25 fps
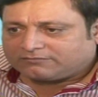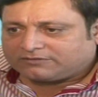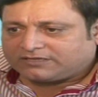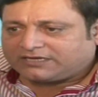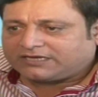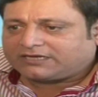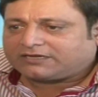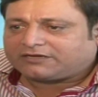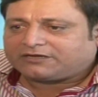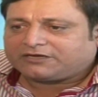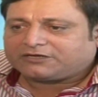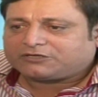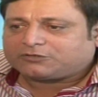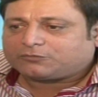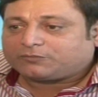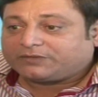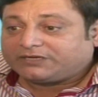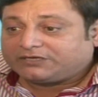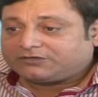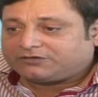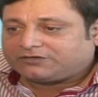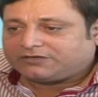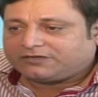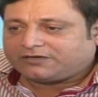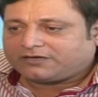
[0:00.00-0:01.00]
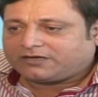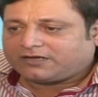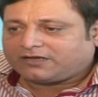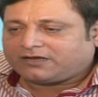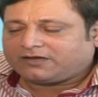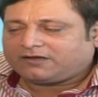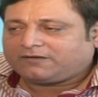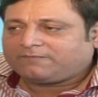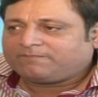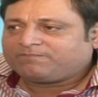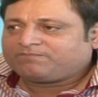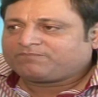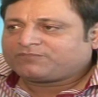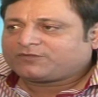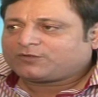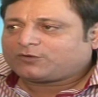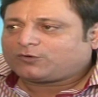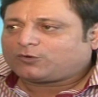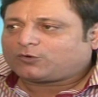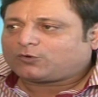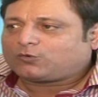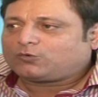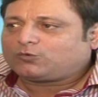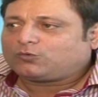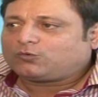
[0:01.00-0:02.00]
देख के ट्वीट किया है
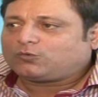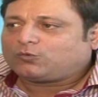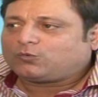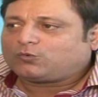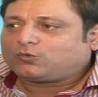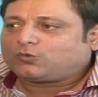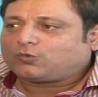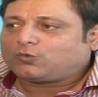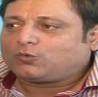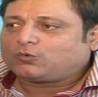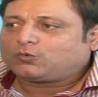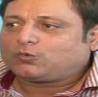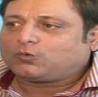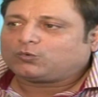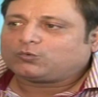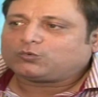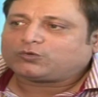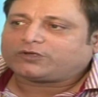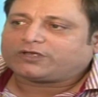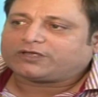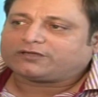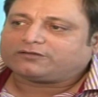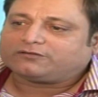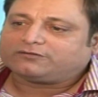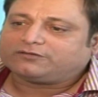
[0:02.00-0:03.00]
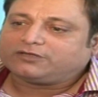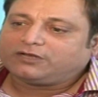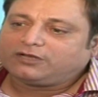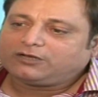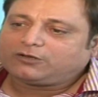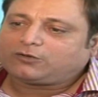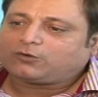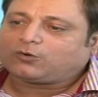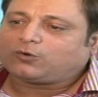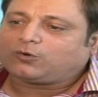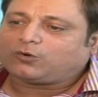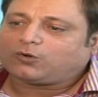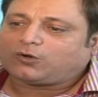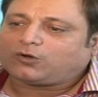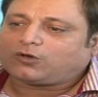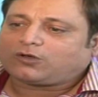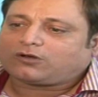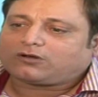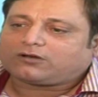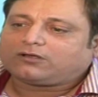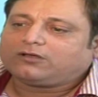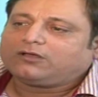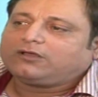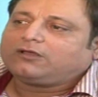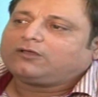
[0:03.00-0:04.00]
और उन, उन, उन उनके दिल को
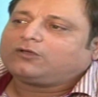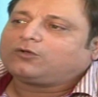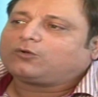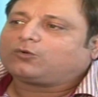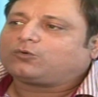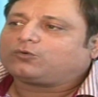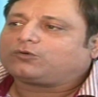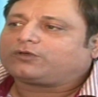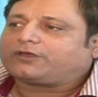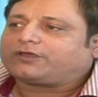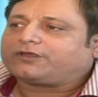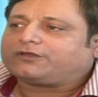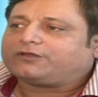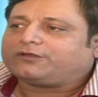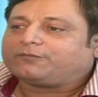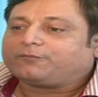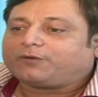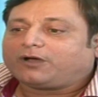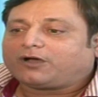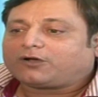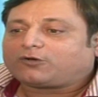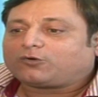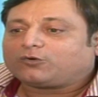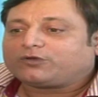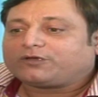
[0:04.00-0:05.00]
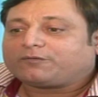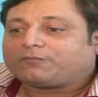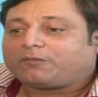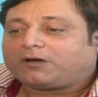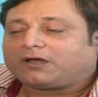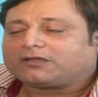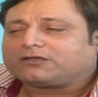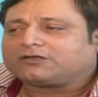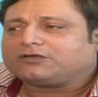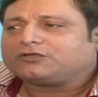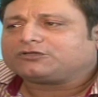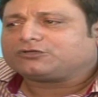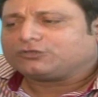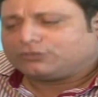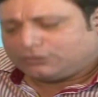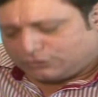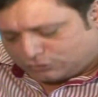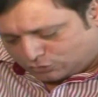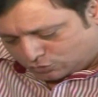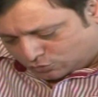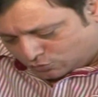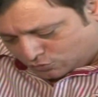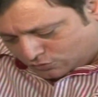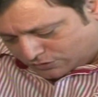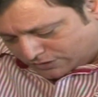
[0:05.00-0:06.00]
और उनके दिमाग को ये बात इतनी
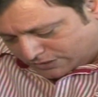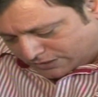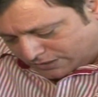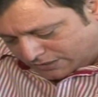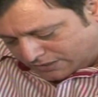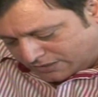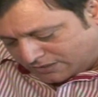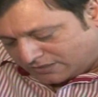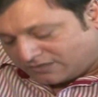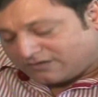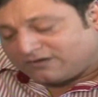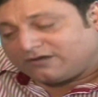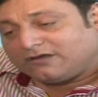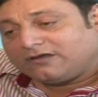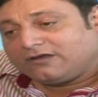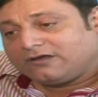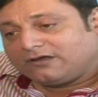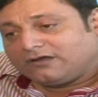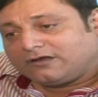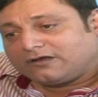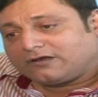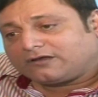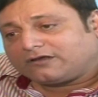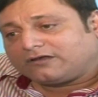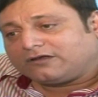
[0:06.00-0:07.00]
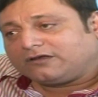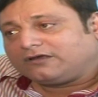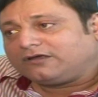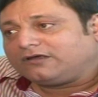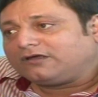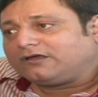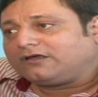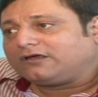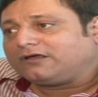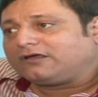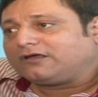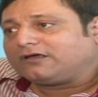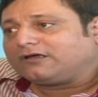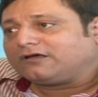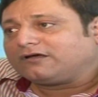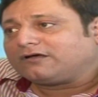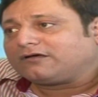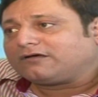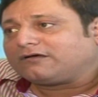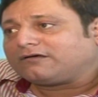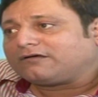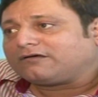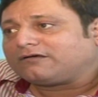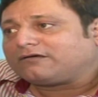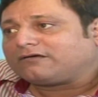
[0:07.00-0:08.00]
छू गई है कि आ,
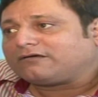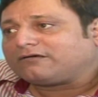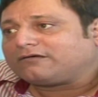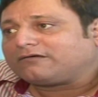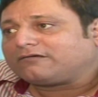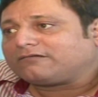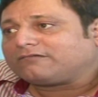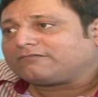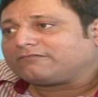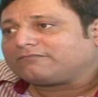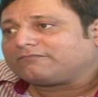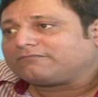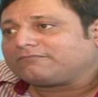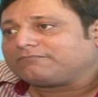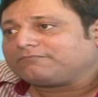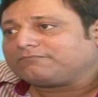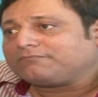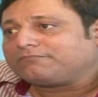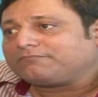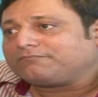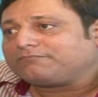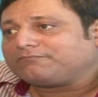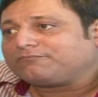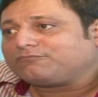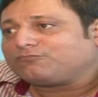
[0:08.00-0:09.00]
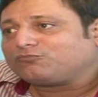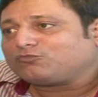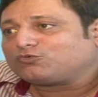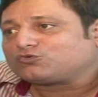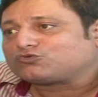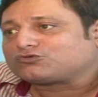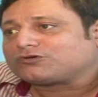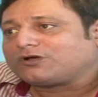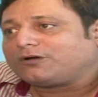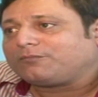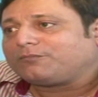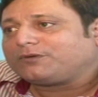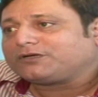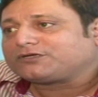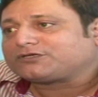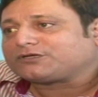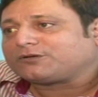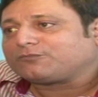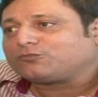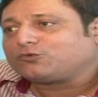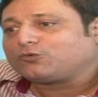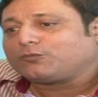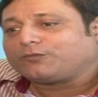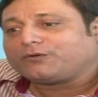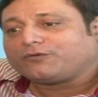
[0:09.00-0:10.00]
उसका मैं
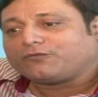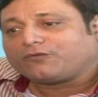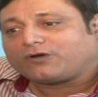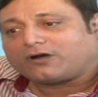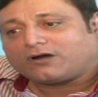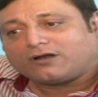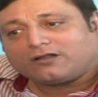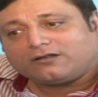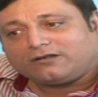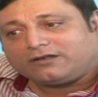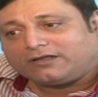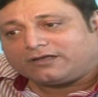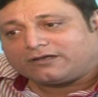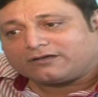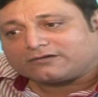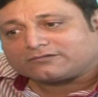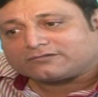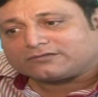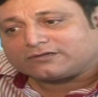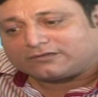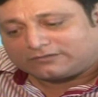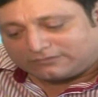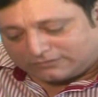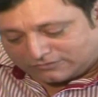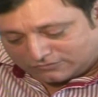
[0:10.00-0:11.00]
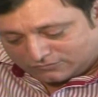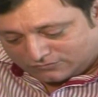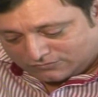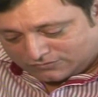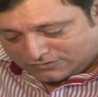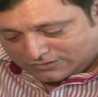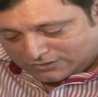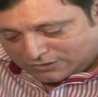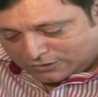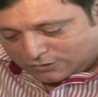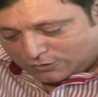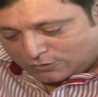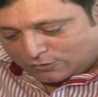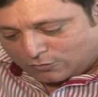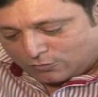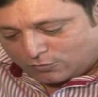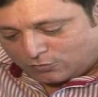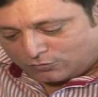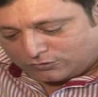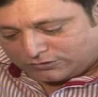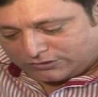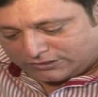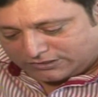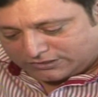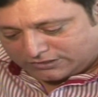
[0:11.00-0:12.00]
शब्दों में वर्णन नहीं कर सकता हूँ
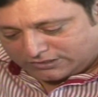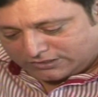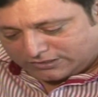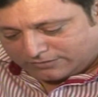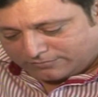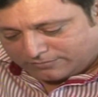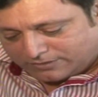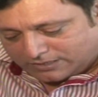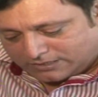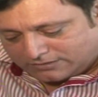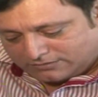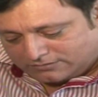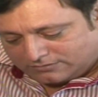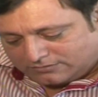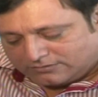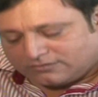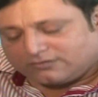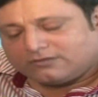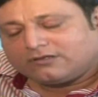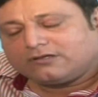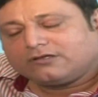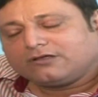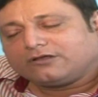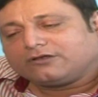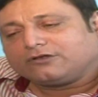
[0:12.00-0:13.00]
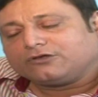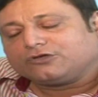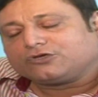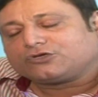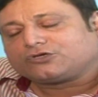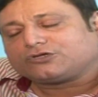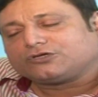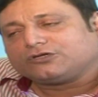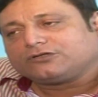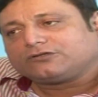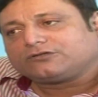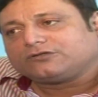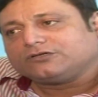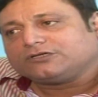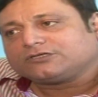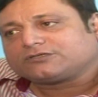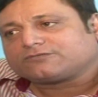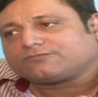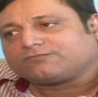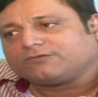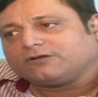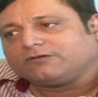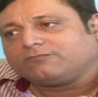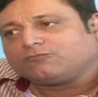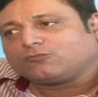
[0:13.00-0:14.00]
लोग देखने के बाद निश्चित
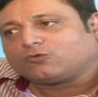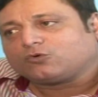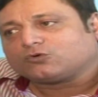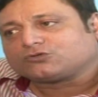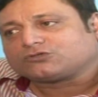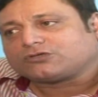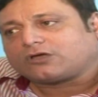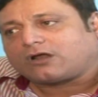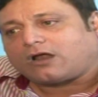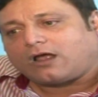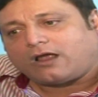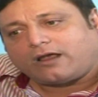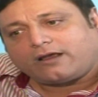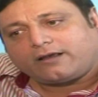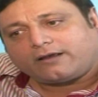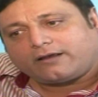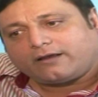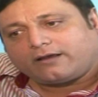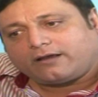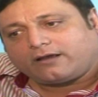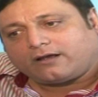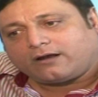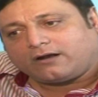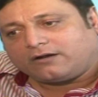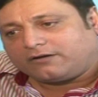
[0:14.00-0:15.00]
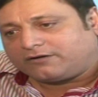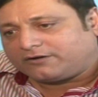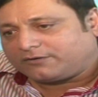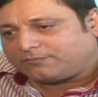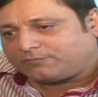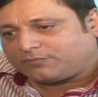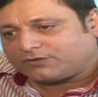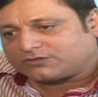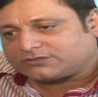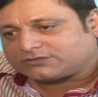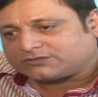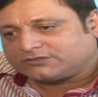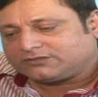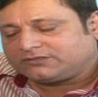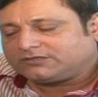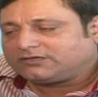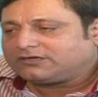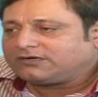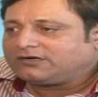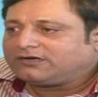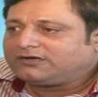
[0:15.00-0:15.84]
इस फिल्म को सराहेंगे हंड्रेड परसेंट